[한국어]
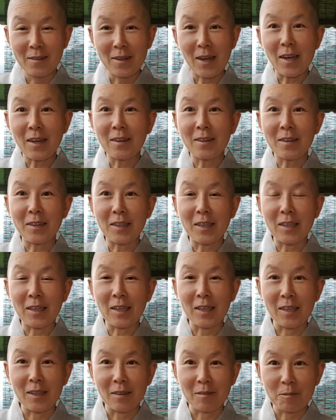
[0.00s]

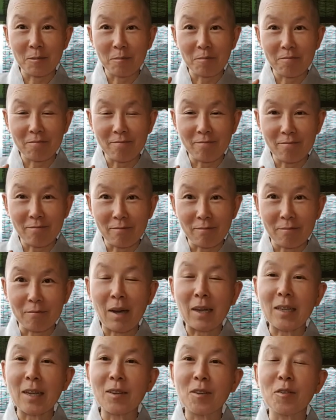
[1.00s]
사이클이
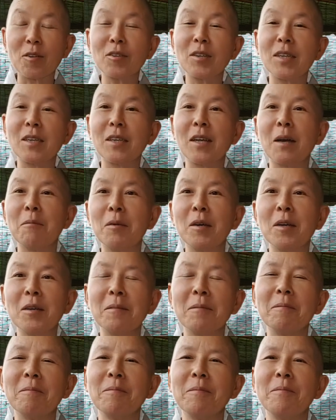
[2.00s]
맞아
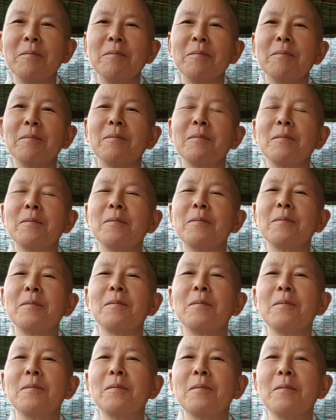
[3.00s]
떨어진다면
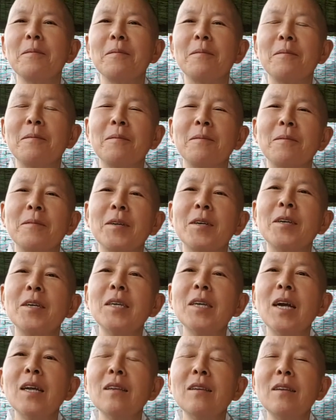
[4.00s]
음,
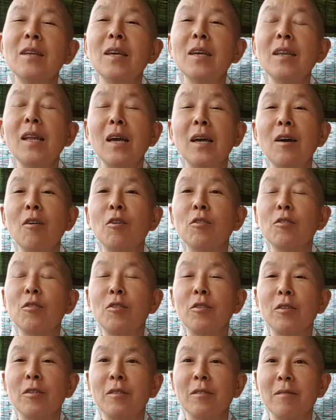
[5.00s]
그이한테 내가
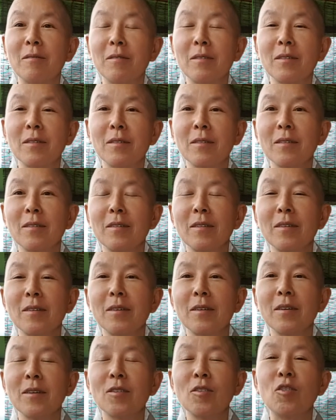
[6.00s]
어떤
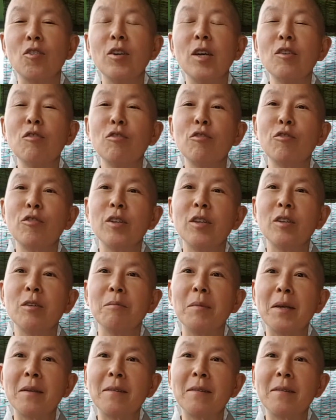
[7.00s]
전해줄 수 있는